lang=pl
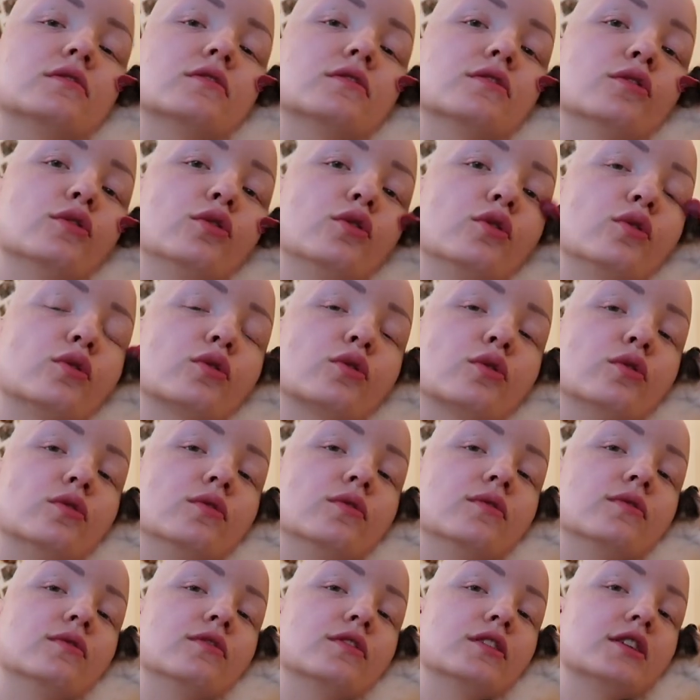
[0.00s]
Tu
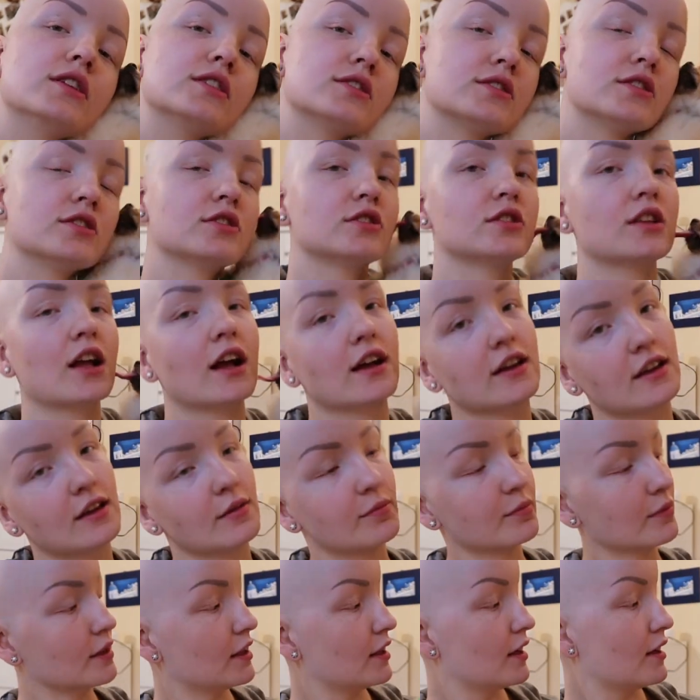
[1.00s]
jesteś
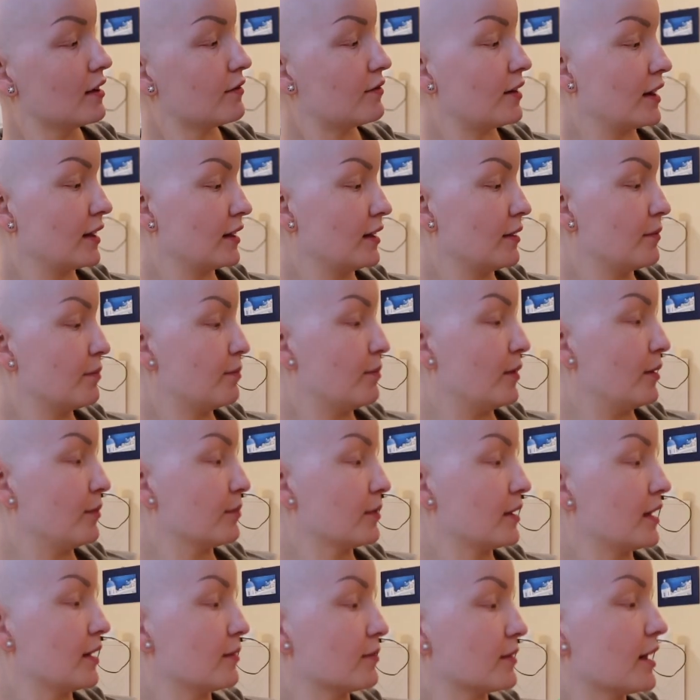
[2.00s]
takim fajnym
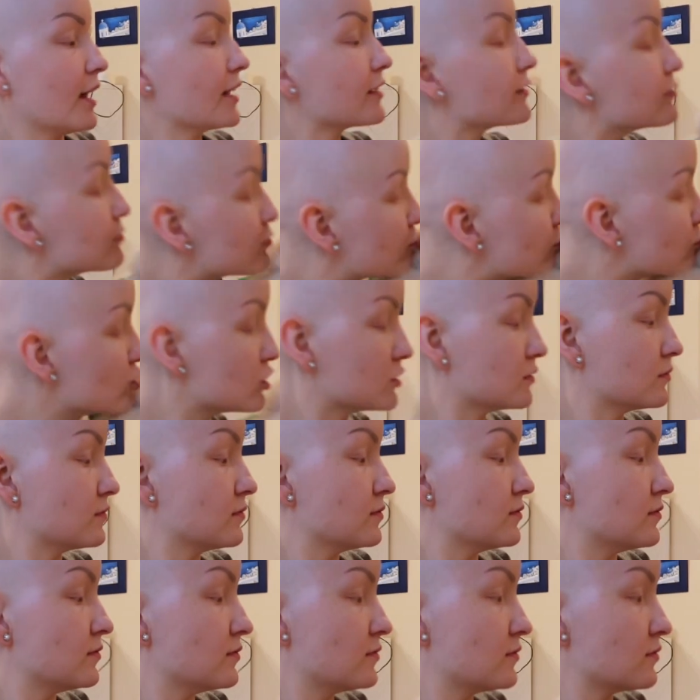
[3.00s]
pomkiem, tak?
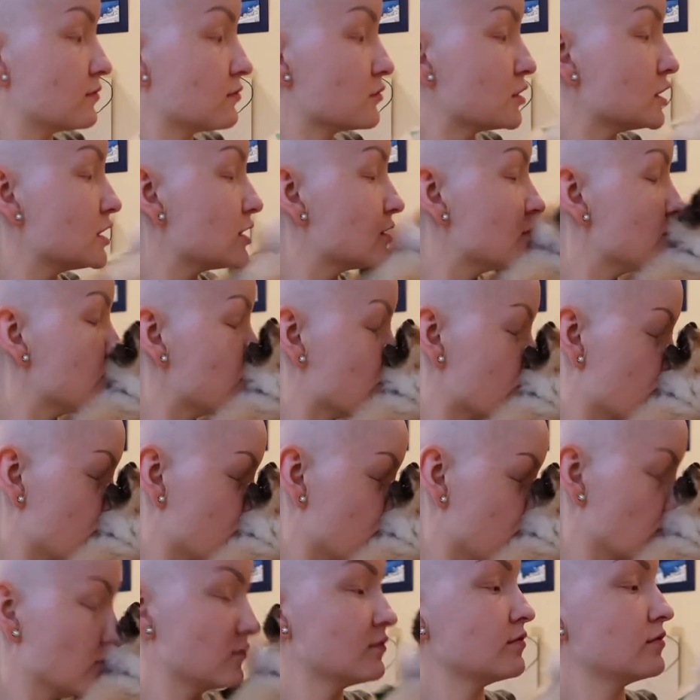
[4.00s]
Tu?
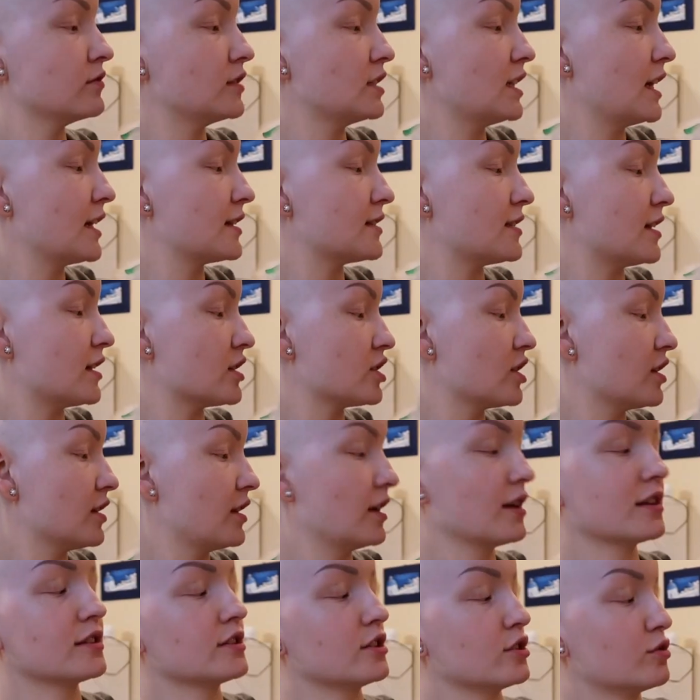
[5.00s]
Nie chcesz,
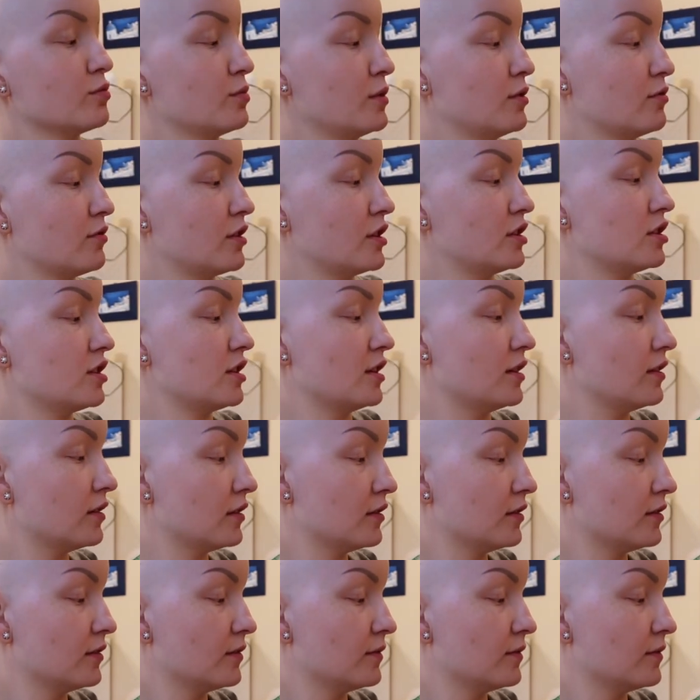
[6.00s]
nie chcesz miłości.